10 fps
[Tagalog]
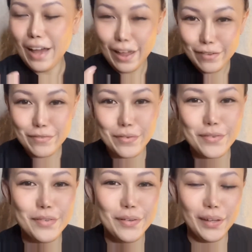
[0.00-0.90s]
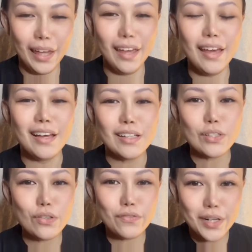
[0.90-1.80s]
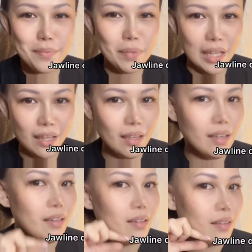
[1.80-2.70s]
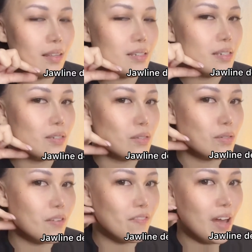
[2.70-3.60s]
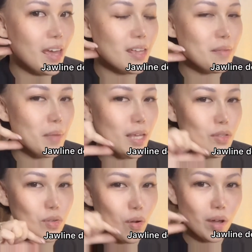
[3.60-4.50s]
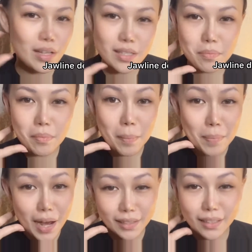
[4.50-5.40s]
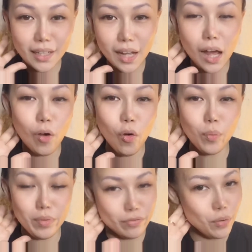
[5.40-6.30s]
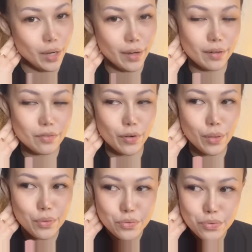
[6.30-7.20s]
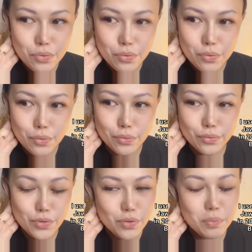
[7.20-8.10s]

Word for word: haifu, okay? So for me, this is to define my jaw kasi mapanga talaga ako before. For those who knew